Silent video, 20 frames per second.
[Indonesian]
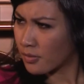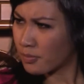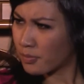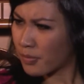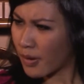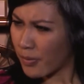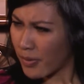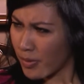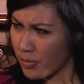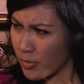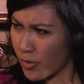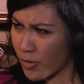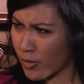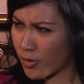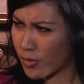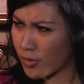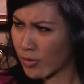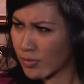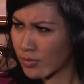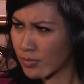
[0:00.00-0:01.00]
Papa
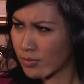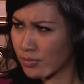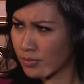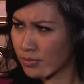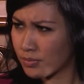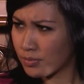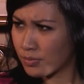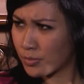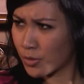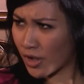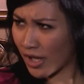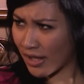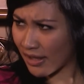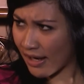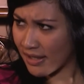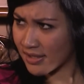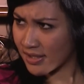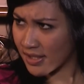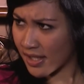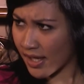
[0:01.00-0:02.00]
mau buka
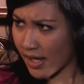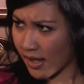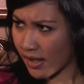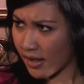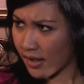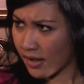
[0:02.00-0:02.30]
rahasia?